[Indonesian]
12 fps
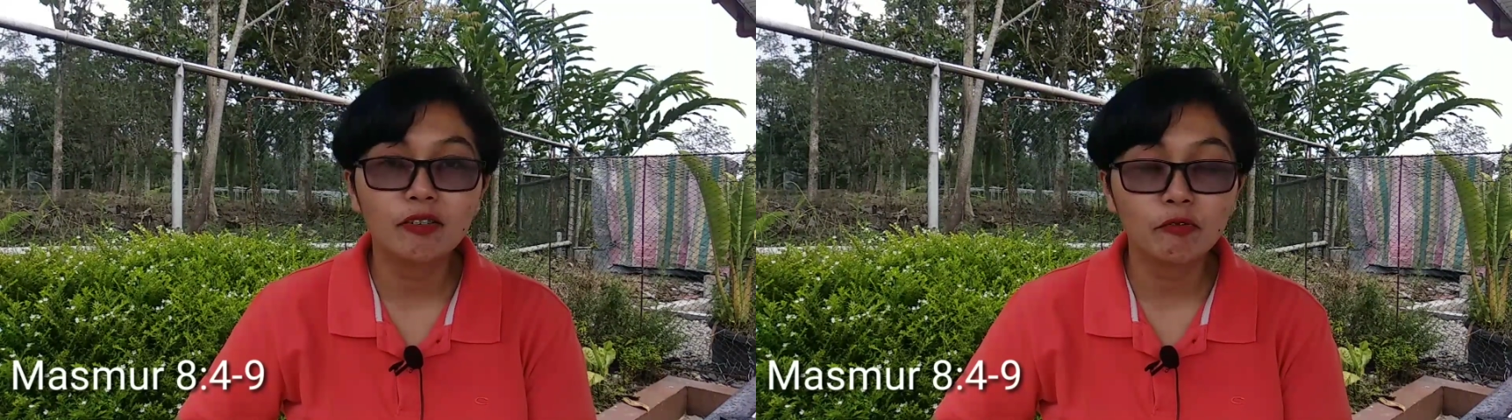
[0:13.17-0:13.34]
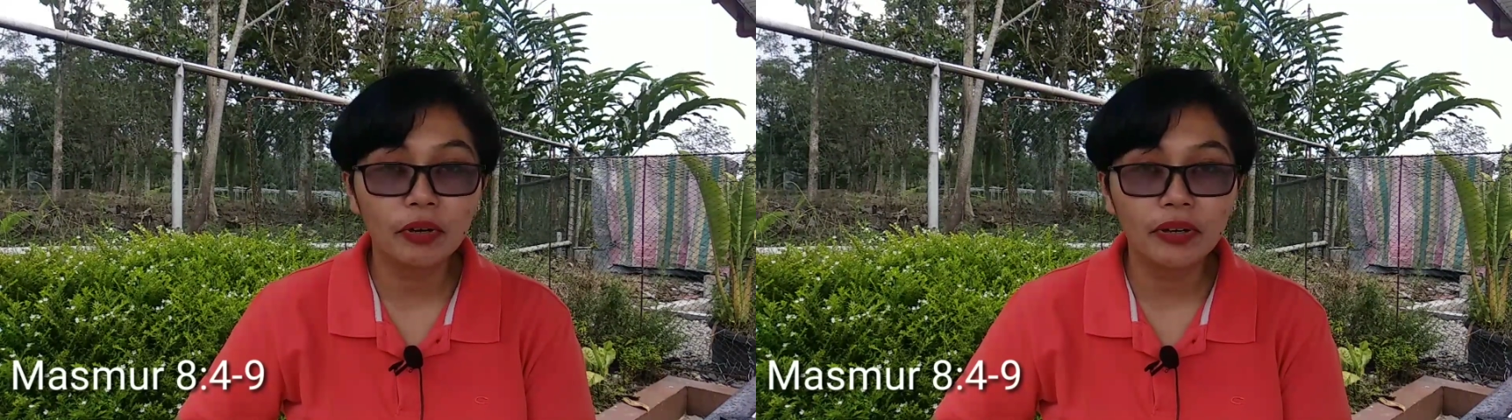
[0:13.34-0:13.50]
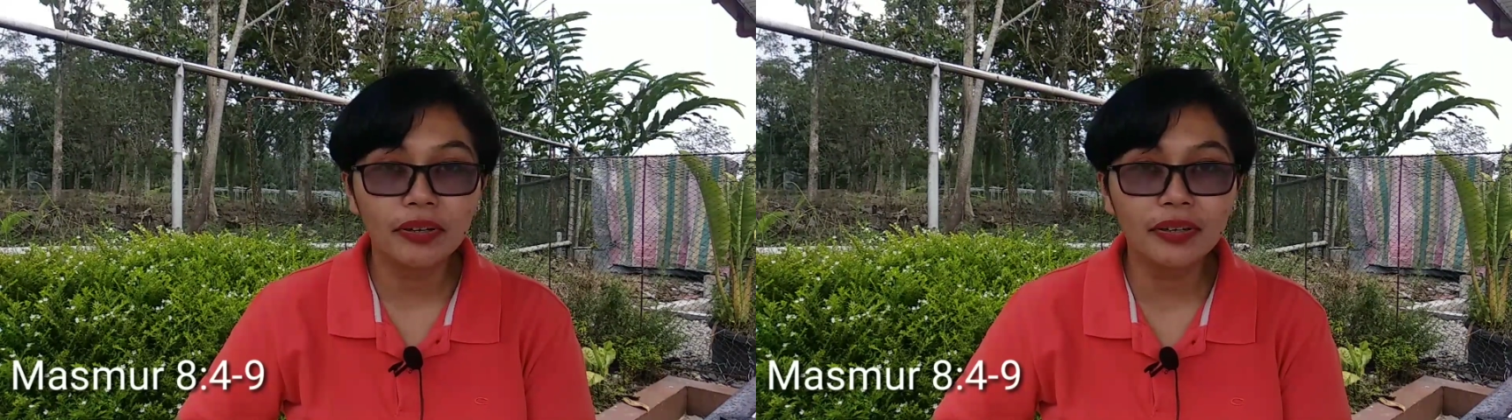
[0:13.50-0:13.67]

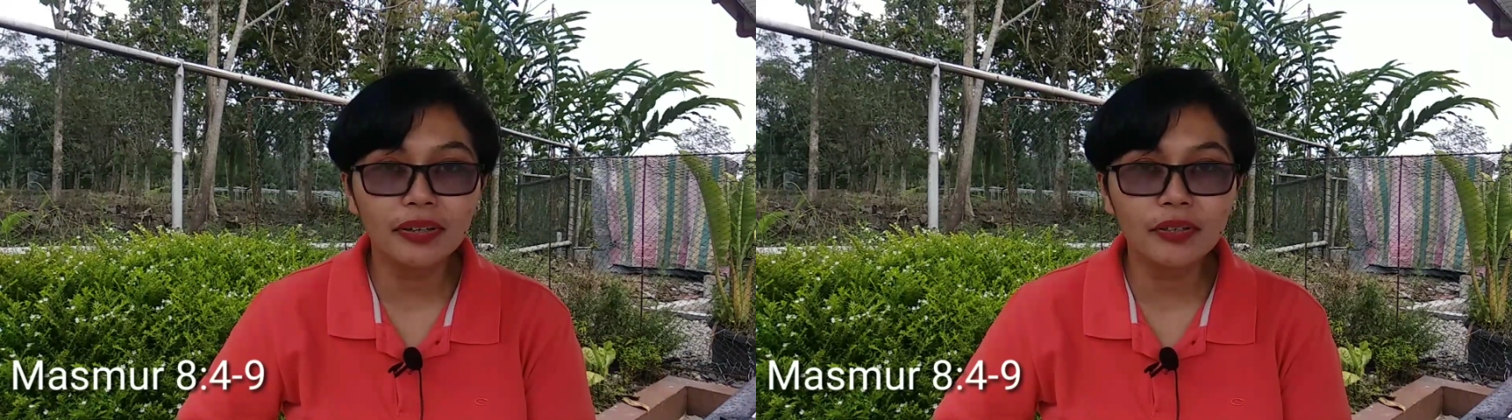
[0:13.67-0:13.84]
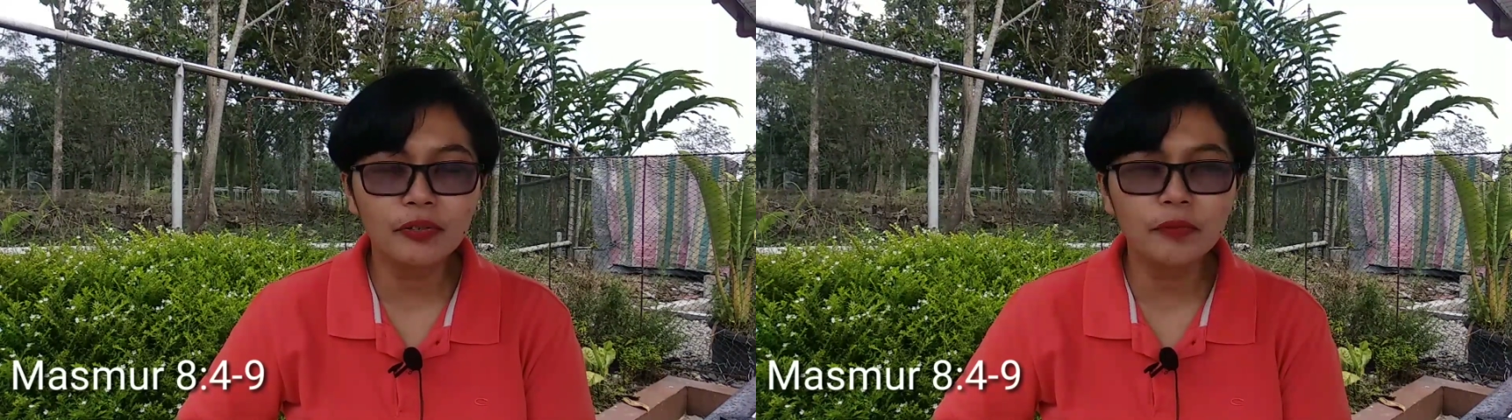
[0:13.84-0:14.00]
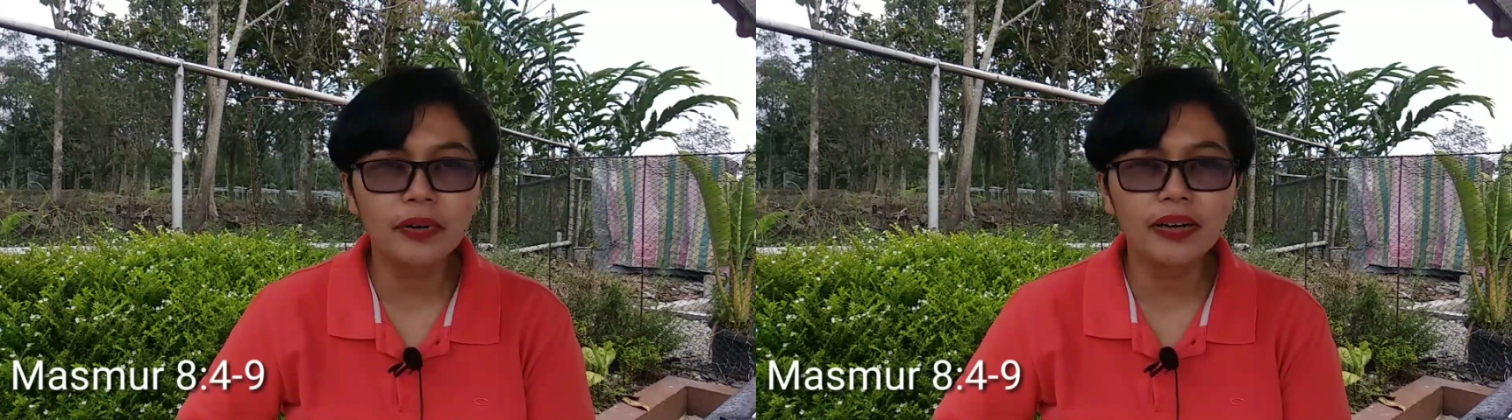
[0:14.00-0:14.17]

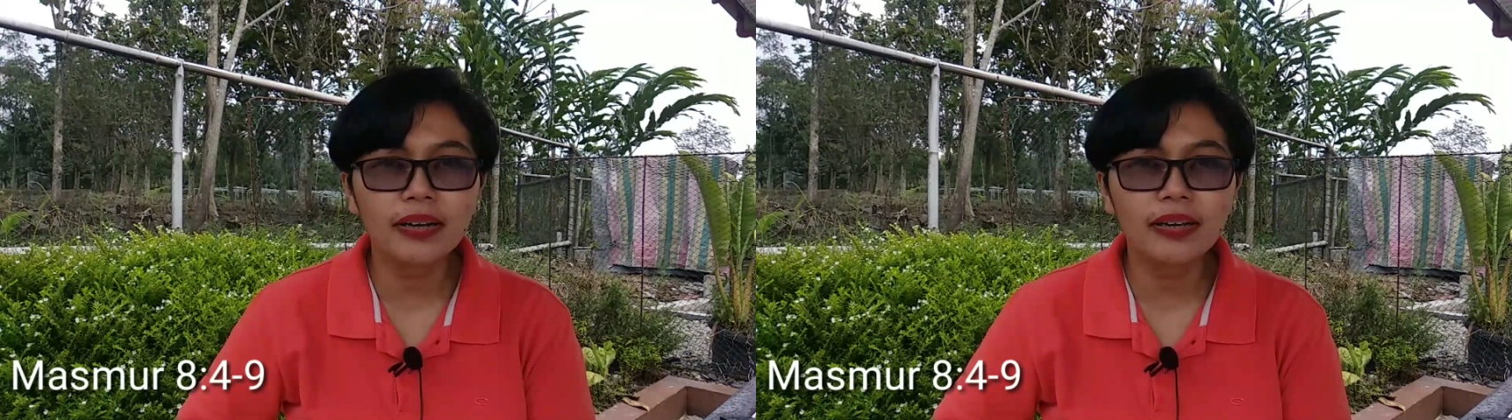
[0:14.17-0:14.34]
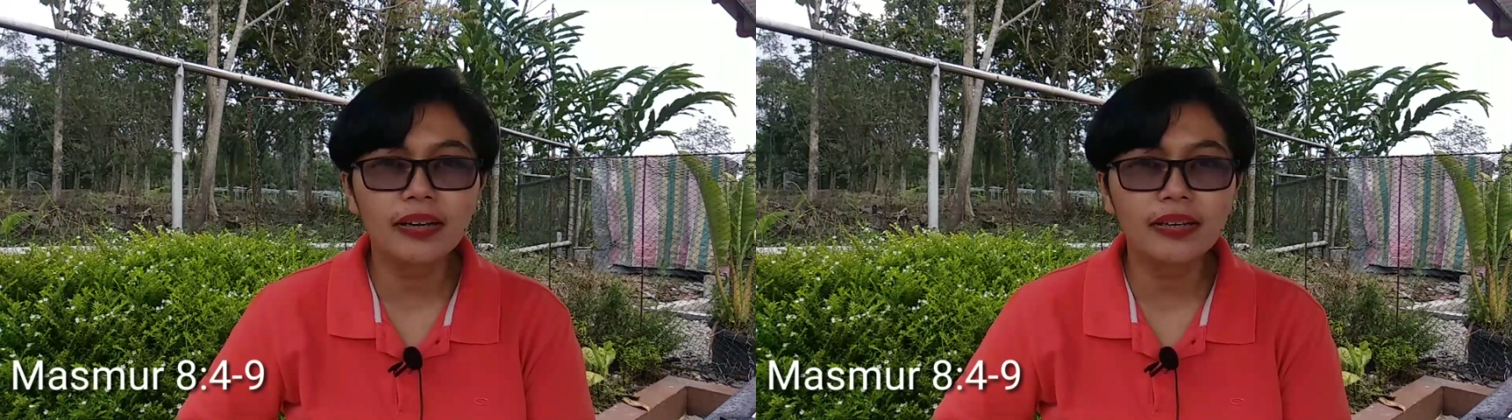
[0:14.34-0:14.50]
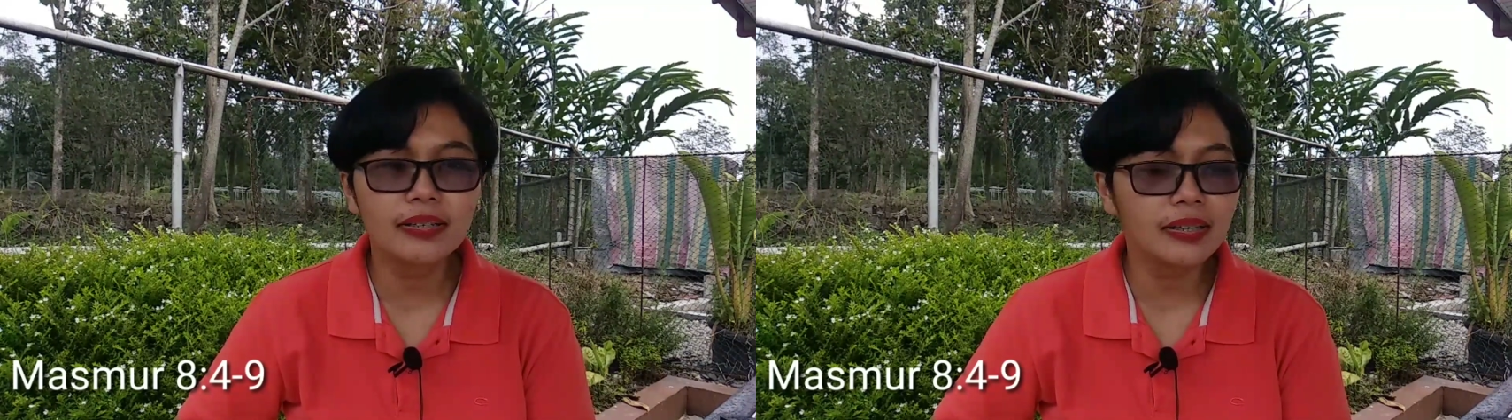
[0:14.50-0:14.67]
Genduari coba
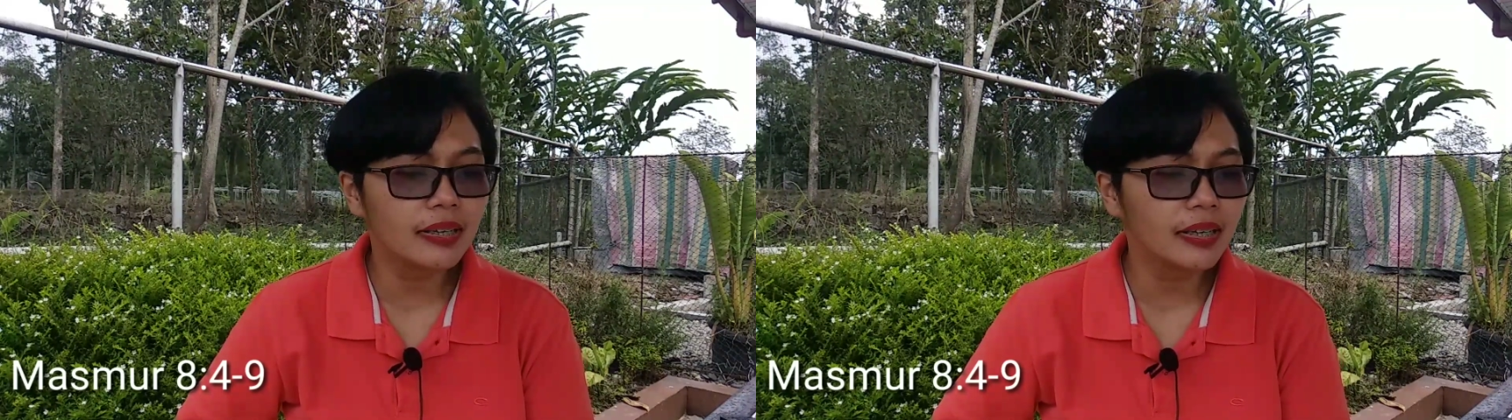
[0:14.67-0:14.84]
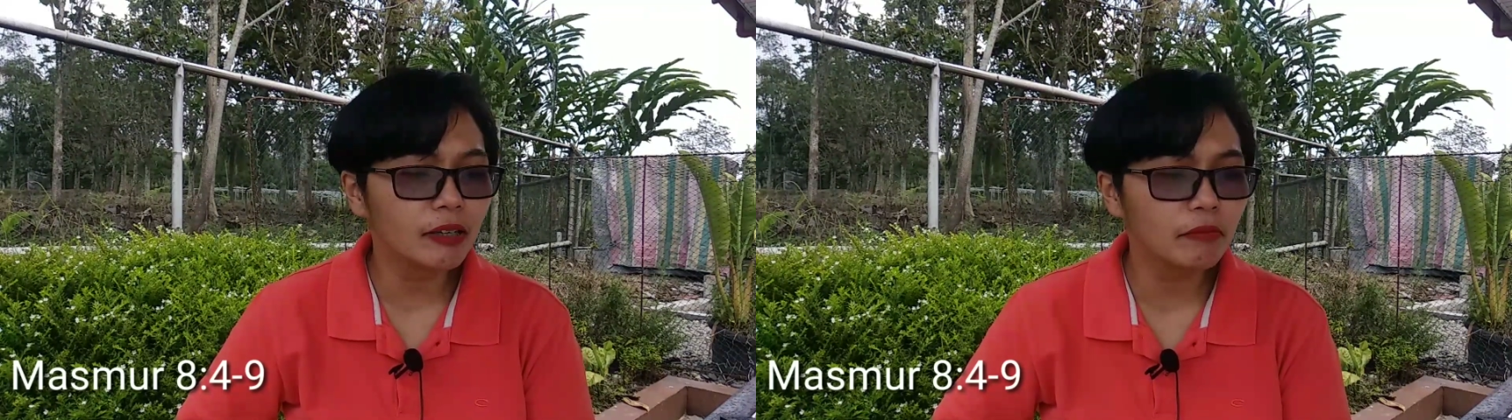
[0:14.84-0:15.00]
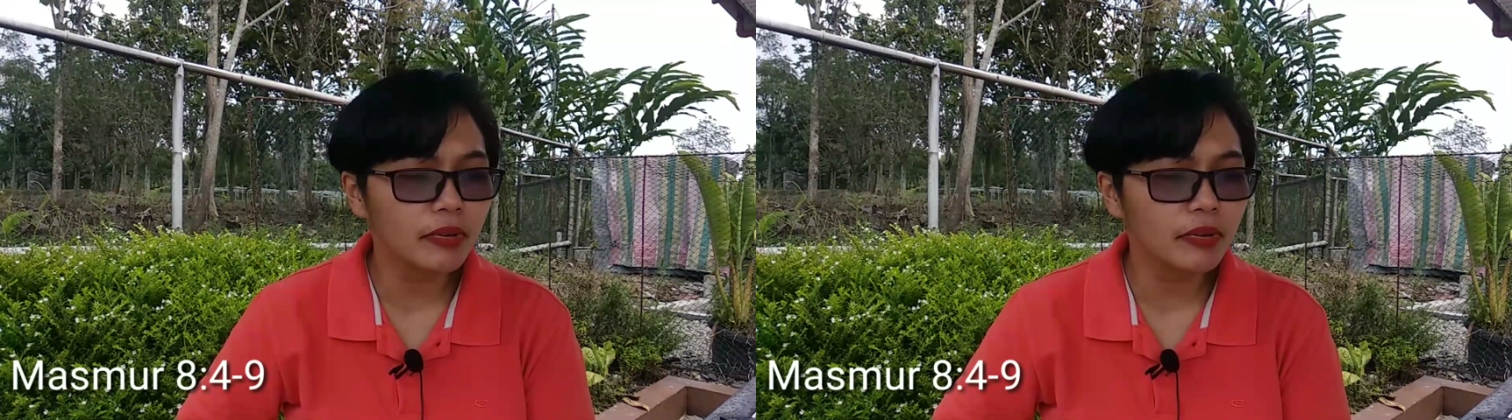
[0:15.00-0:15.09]
dage sinan